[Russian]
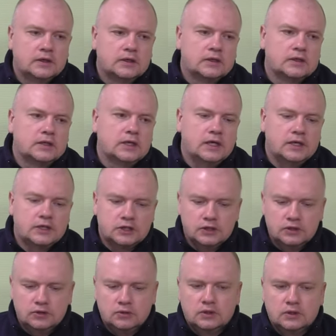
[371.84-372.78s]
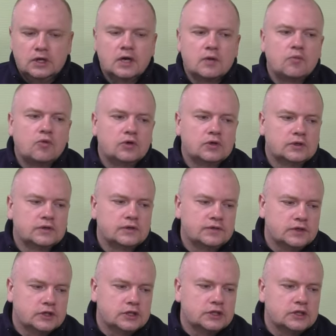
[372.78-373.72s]
Дальше идет карбоновая
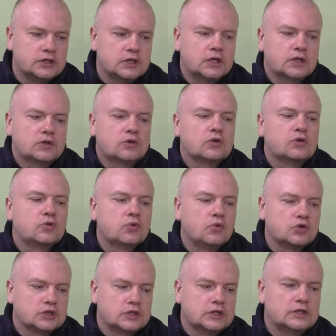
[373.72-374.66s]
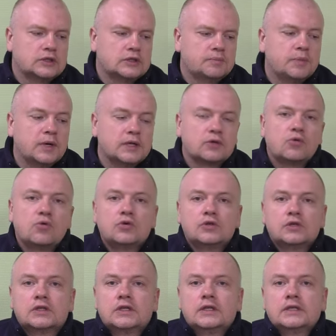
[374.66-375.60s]
вершинка, которая тоже
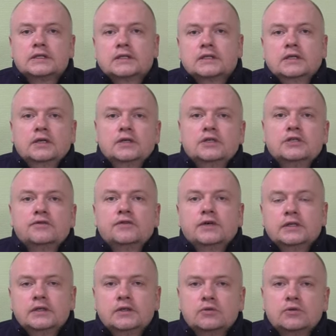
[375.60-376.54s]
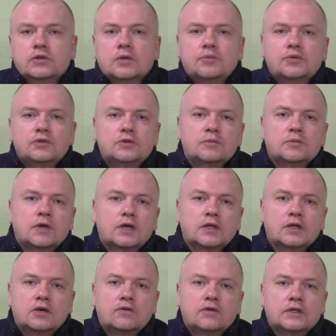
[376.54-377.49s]
подходит для стоячей воды, ну, допустим,
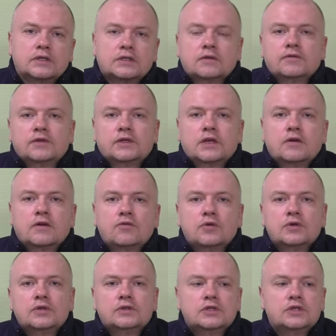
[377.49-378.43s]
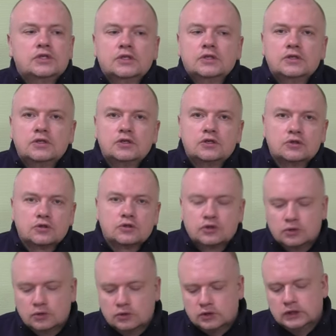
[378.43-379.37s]
когда у вас там ветровое течение, еще
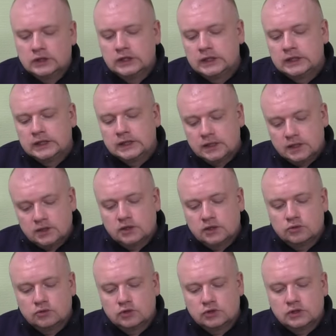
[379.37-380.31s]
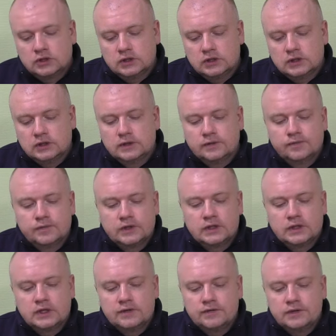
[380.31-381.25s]
что-то, когда нужно э,
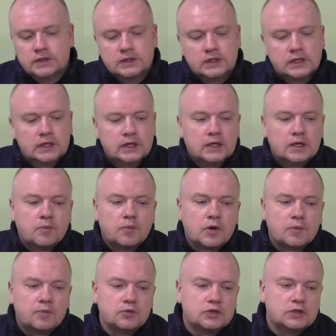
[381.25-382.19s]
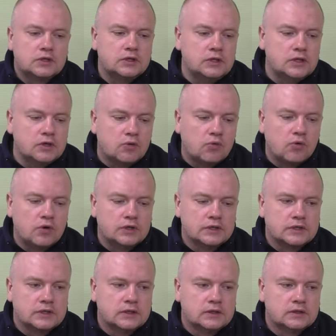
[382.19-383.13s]
ловить. Пропускные
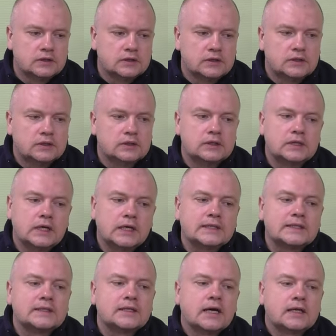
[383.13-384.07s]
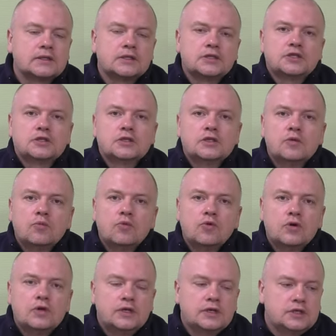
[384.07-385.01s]
кольца достаточные
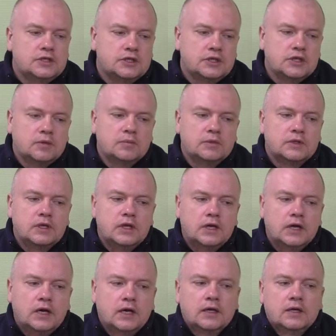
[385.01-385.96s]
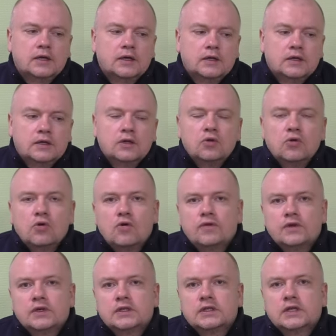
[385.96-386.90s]
более чем для
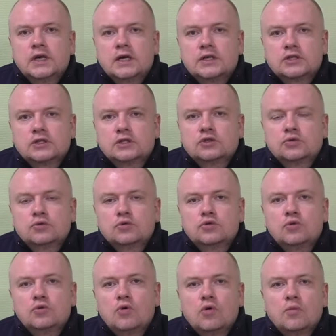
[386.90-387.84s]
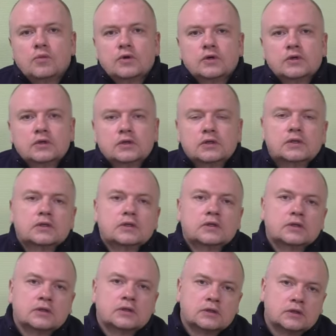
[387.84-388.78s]
ловли даже с узлом
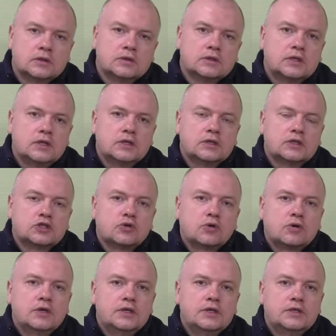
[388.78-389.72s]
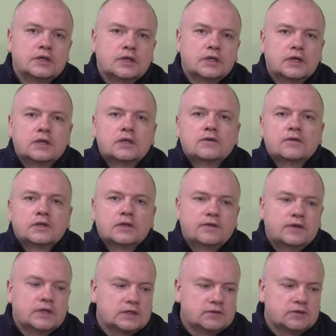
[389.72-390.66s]
шок-лидера, когда вы
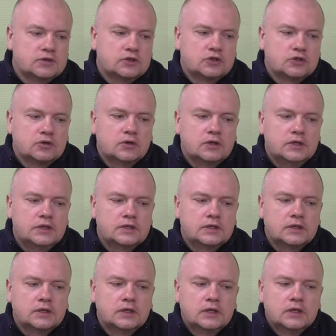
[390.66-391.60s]
навязываете шок-лидер.